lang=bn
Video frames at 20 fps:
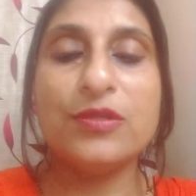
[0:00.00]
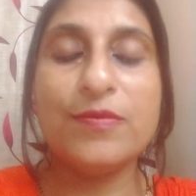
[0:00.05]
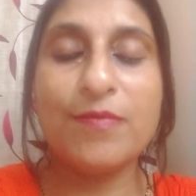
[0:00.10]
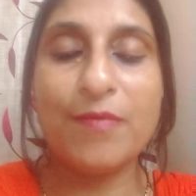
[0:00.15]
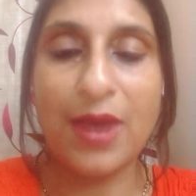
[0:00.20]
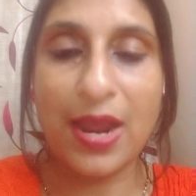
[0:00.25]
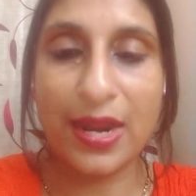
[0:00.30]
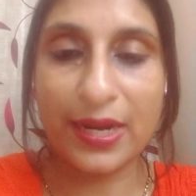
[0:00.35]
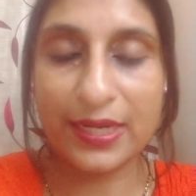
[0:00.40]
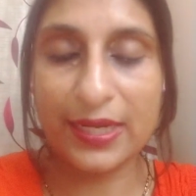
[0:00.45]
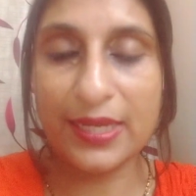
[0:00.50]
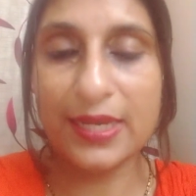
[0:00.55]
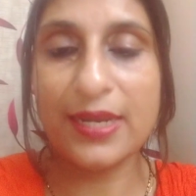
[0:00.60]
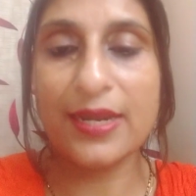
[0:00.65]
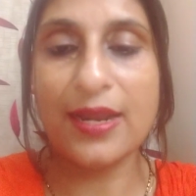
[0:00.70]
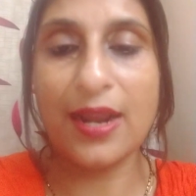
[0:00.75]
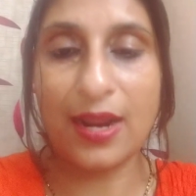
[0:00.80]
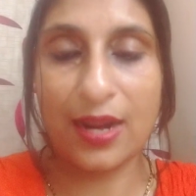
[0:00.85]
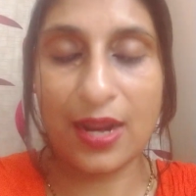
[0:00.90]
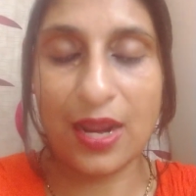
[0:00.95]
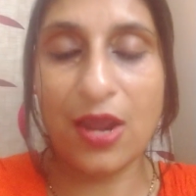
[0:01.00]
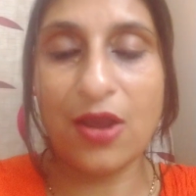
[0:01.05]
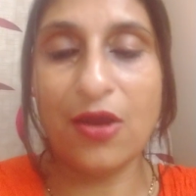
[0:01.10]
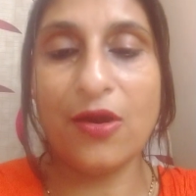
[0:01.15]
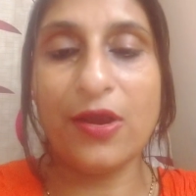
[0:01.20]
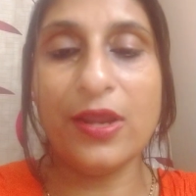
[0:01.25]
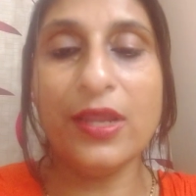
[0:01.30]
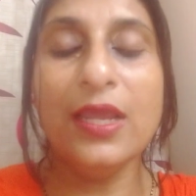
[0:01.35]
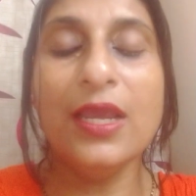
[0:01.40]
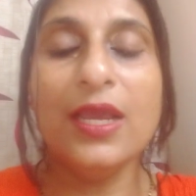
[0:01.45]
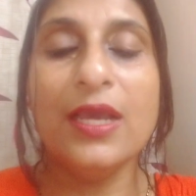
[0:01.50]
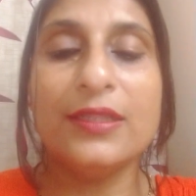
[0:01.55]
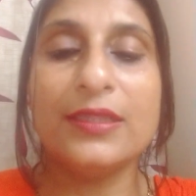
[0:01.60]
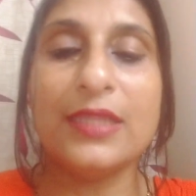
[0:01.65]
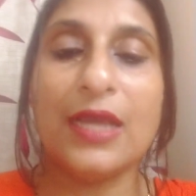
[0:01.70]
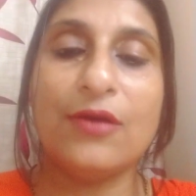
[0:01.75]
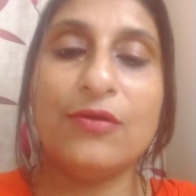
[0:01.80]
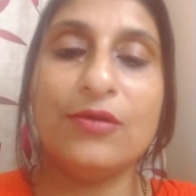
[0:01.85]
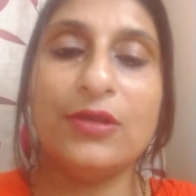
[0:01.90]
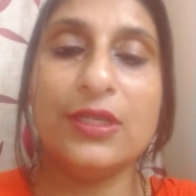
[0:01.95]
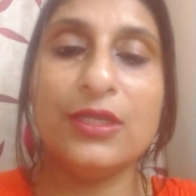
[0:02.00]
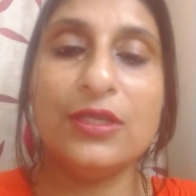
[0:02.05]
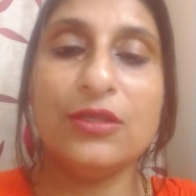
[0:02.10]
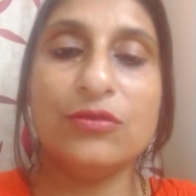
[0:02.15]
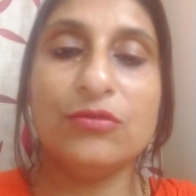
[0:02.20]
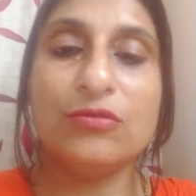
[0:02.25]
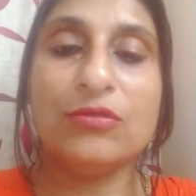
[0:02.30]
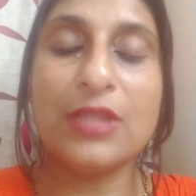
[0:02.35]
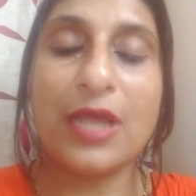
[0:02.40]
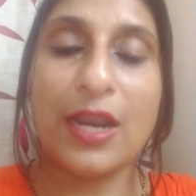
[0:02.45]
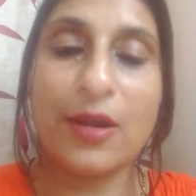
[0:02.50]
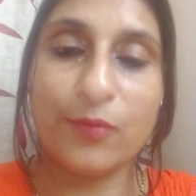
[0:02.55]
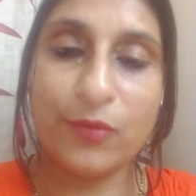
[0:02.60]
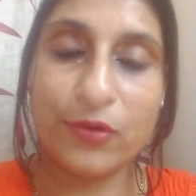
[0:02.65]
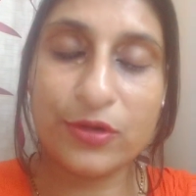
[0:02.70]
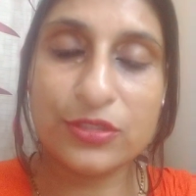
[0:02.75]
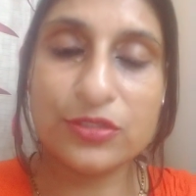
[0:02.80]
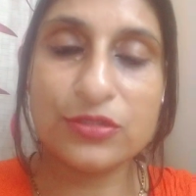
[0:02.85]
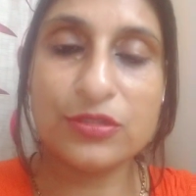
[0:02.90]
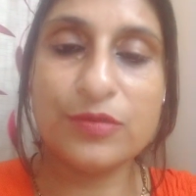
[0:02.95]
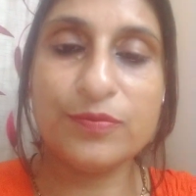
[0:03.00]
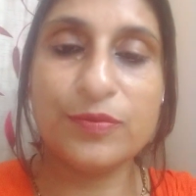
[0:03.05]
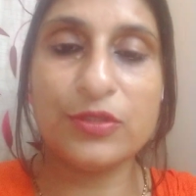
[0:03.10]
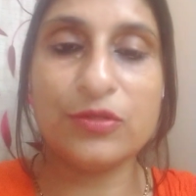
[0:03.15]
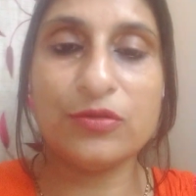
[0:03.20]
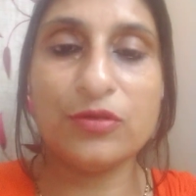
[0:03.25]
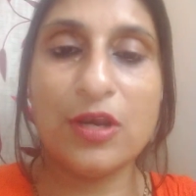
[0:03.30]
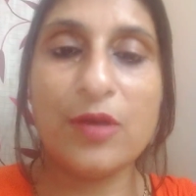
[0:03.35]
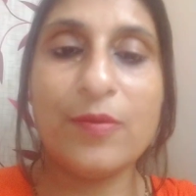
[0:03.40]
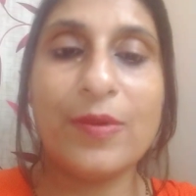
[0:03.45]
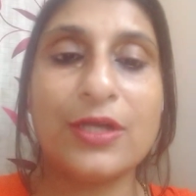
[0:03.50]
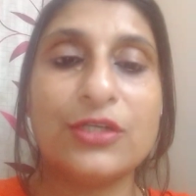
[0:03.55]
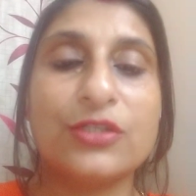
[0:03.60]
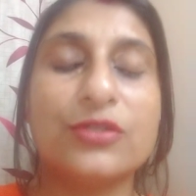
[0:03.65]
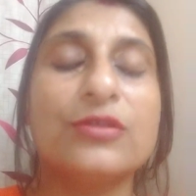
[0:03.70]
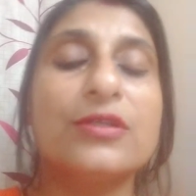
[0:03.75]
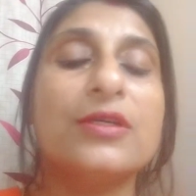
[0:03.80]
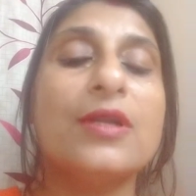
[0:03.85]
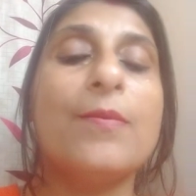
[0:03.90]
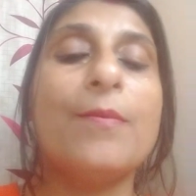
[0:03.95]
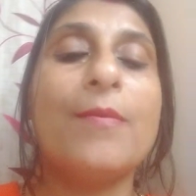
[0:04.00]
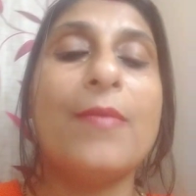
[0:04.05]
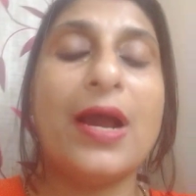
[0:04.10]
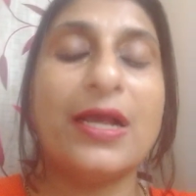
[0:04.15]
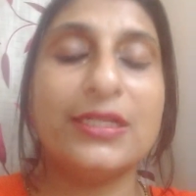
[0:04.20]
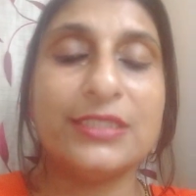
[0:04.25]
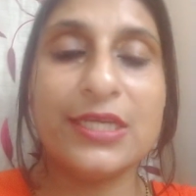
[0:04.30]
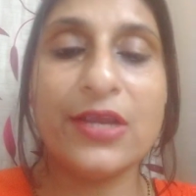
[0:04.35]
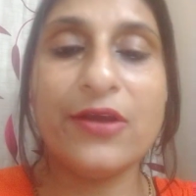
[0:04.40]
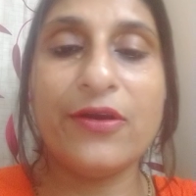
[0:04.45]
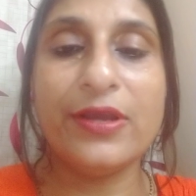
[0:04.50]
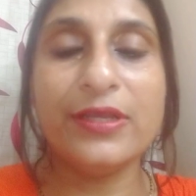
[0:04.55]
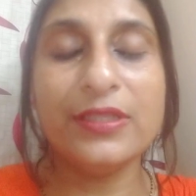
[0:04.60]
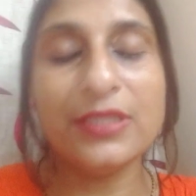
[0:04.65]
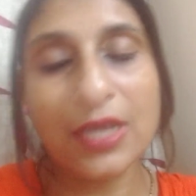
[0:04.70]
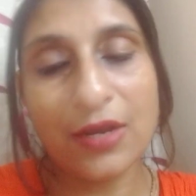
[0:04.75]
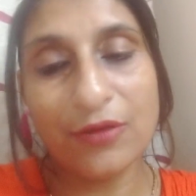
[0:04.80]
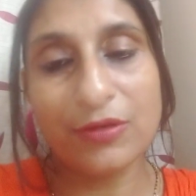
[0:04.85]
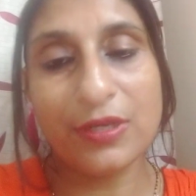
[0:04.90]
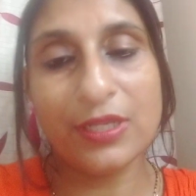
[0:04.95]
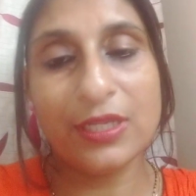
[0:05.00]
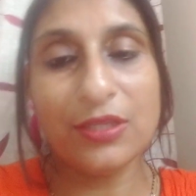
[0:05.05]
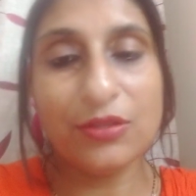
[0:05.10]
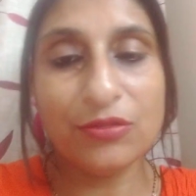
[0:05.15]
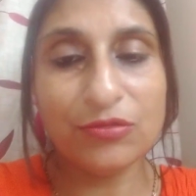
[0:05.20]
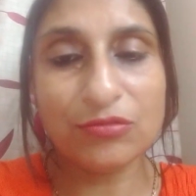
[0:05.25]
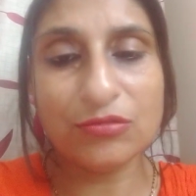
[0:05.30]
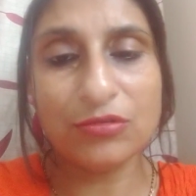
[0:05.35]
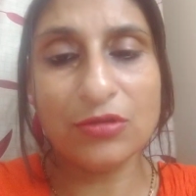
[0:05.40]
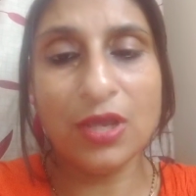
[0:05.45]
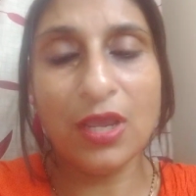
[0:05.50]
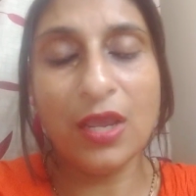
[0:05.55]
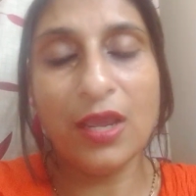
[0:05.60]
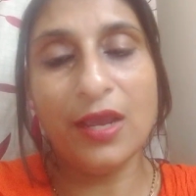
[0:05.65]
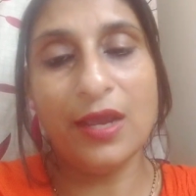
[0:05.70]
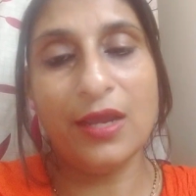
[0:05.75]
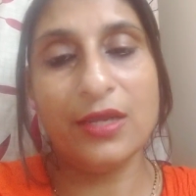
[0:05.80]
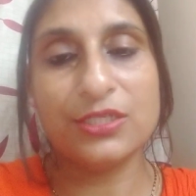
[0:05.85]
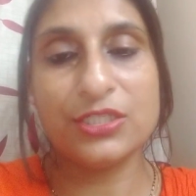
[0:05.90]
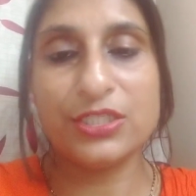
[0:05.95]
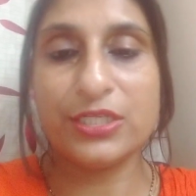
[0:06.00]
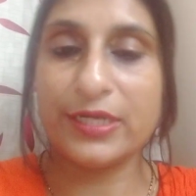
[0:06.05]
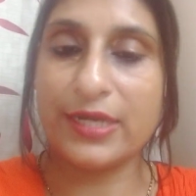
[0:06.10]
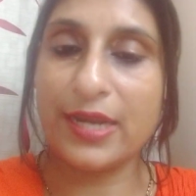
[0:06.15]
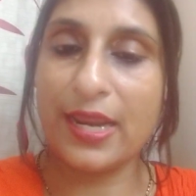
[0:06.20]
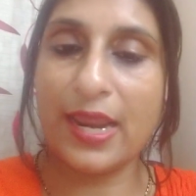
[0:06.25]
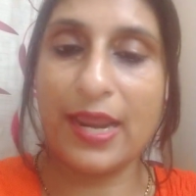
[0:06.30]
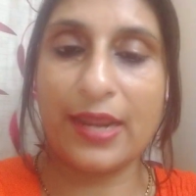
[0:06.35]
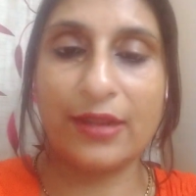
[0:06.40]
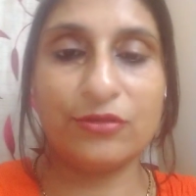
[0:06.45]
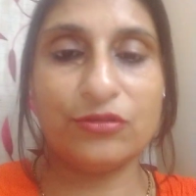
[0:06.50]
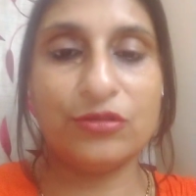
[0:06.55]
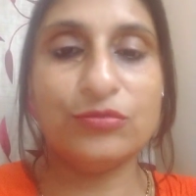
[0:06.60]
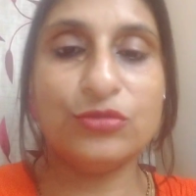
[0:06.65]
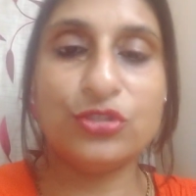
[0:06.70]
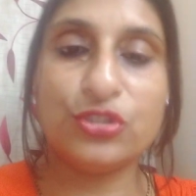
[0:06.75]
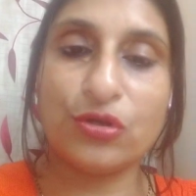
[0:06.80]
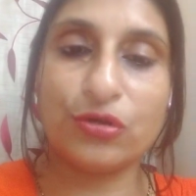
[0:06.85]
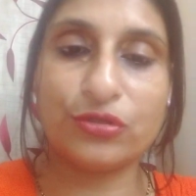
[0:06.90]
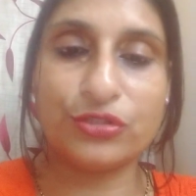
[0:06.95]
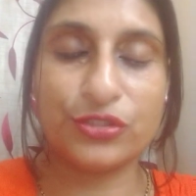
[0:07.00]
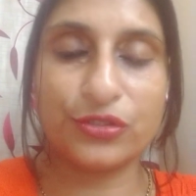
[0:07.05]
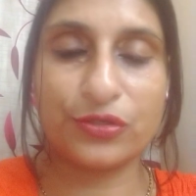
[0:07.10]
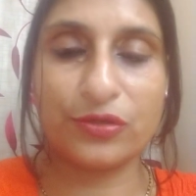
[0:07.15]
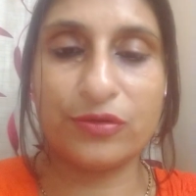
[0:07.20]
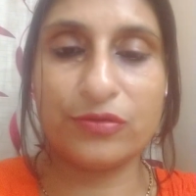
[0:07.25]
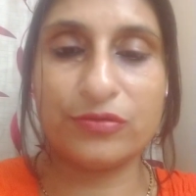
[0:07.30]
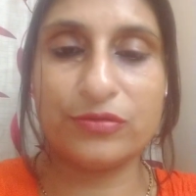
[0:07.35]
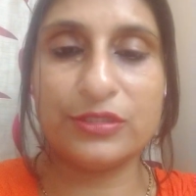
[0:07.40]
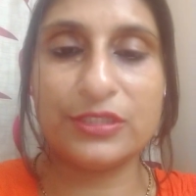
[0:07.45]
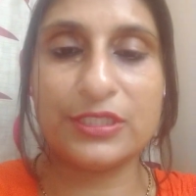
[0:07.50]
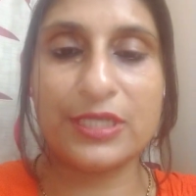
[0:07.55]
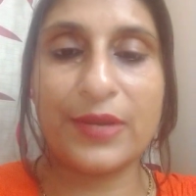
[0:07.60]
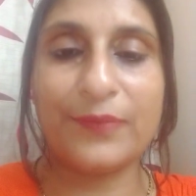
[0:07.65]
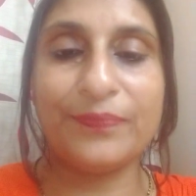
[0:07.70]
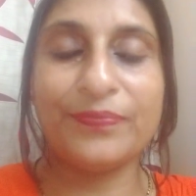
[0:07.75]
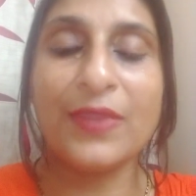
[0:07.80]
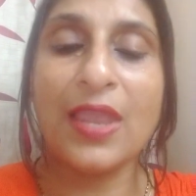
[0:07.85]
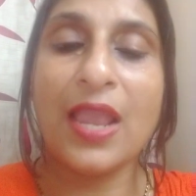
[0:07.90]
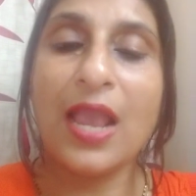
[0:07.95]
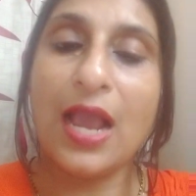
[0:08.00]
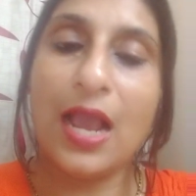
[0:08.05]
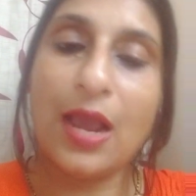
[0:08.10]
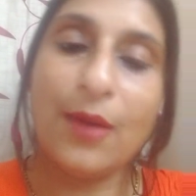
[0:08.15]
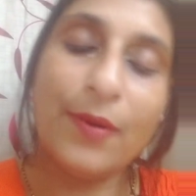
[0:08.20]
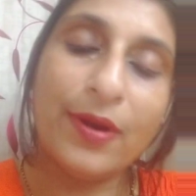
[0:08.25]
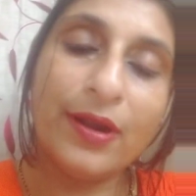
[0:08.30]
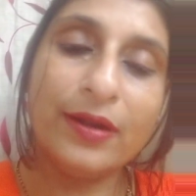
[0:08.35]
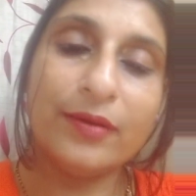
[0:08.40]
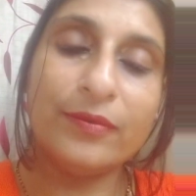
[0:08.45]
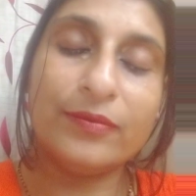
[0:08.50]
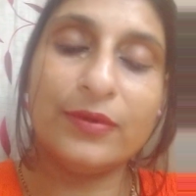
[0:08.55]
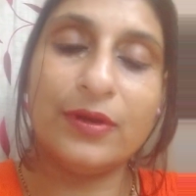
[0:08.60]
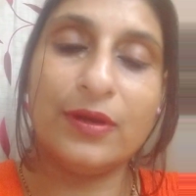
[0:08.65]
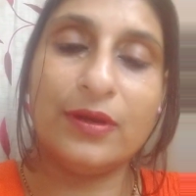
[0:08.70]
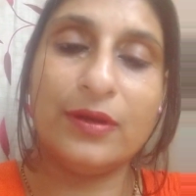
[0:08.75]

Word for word: যদি মাখিয়ে রাখা হয় তাহলে কিন্তু তারপরে যদি পিতলের বাসনটা মাজা হয় তাহলে কিন্তু সেটা একদম চকচকে হয়ে যায় আবার